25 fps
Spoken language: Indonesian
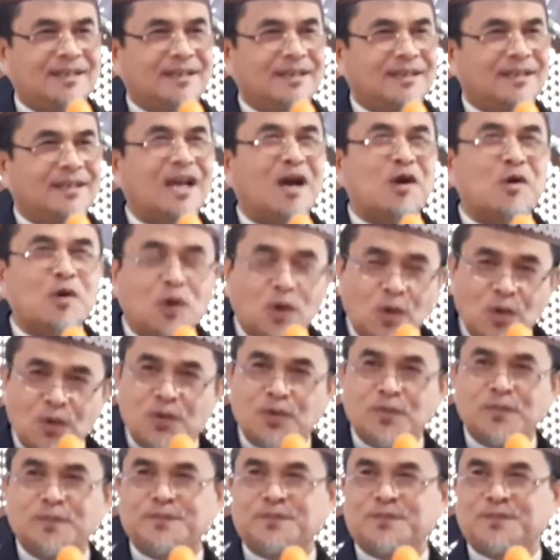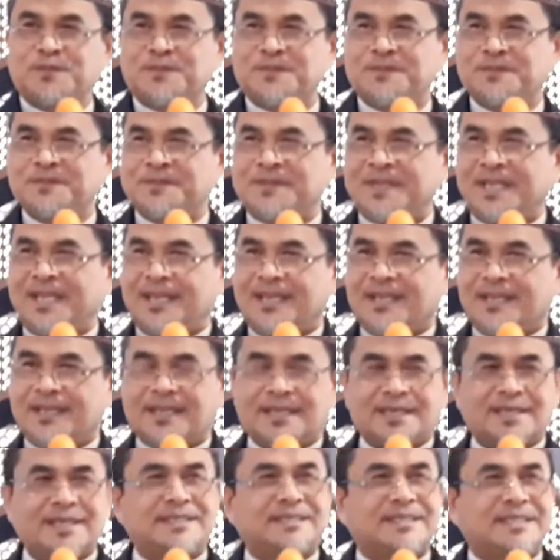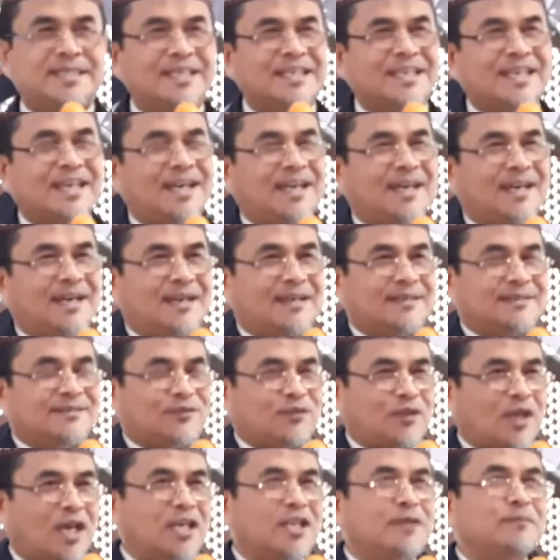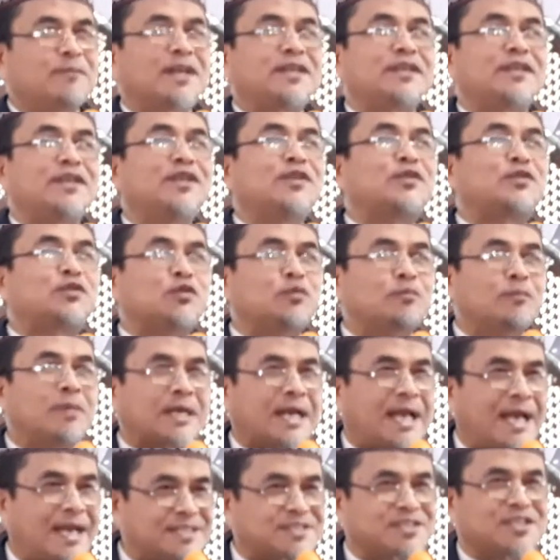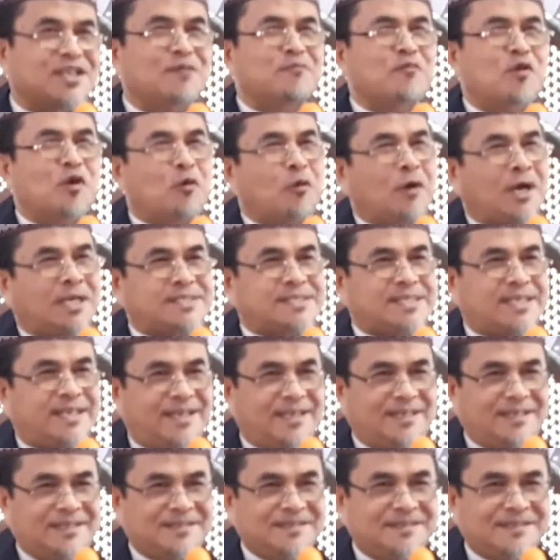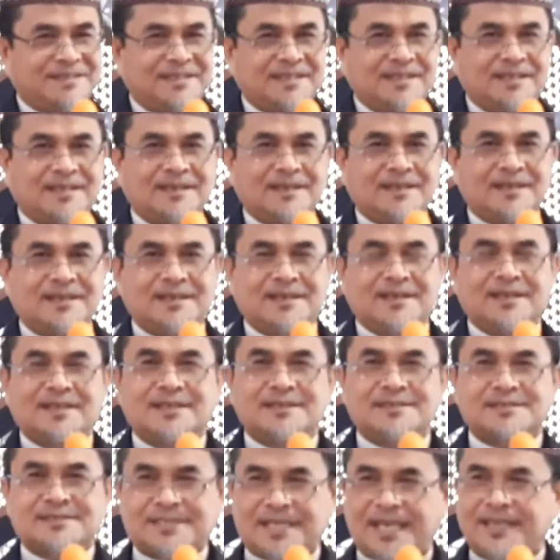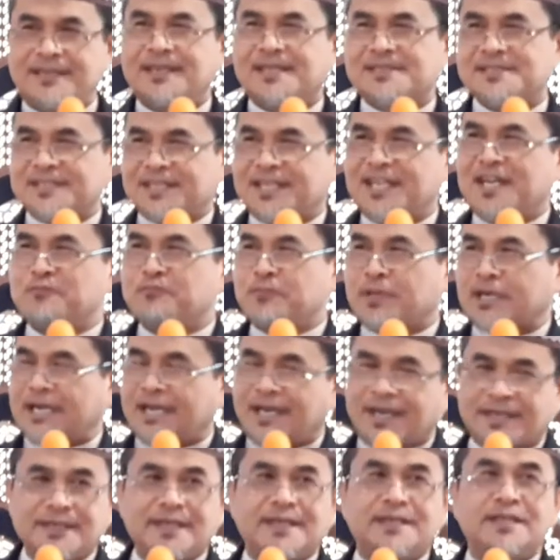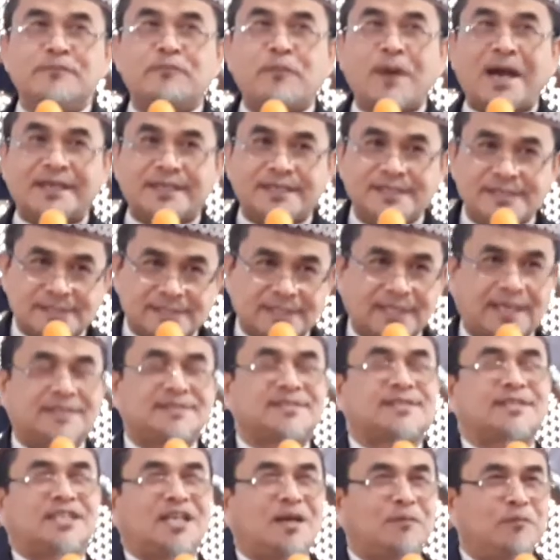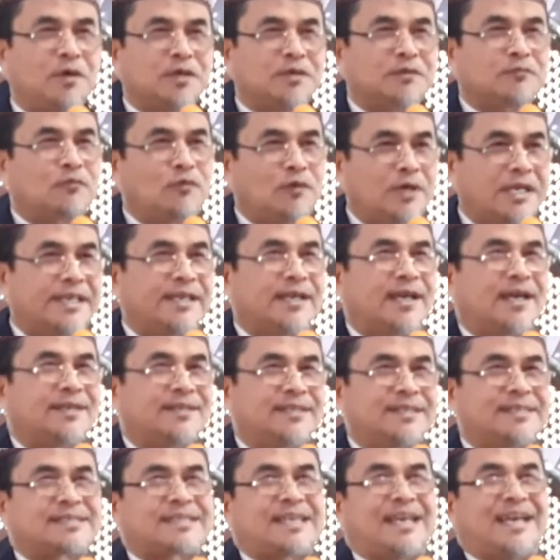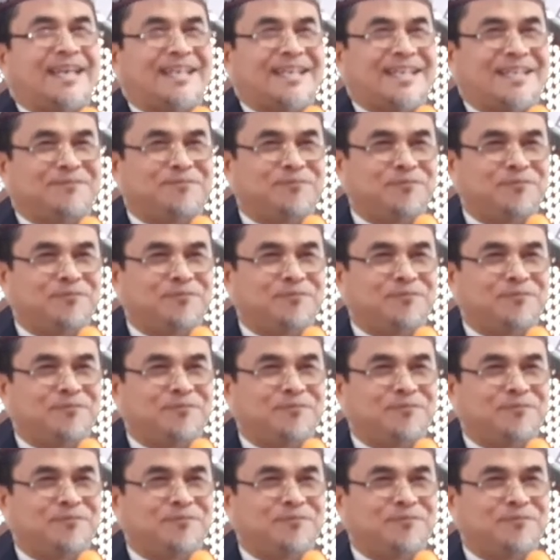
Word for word: Dahulu ketika Taliban itu berhasil menguasai saya sedang berada di Pakistan, sedang menkuliah di sana.